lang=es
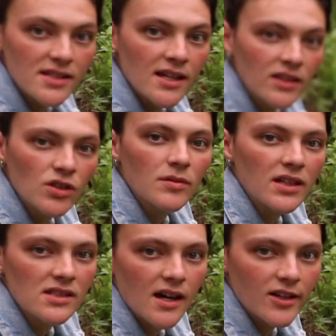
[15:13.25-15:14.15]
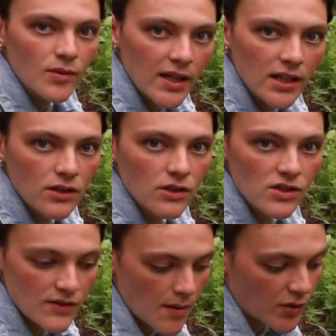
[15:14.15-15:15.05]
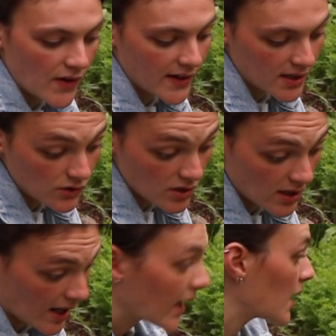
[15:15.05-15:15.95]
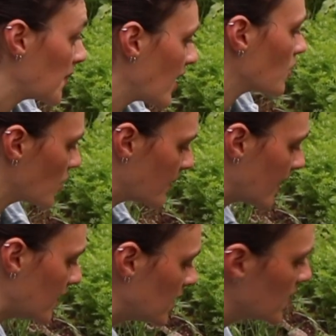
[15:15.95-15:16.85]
tanto porque estaba lloviendo, no se evaporaba tanto y, han germinado muy bien.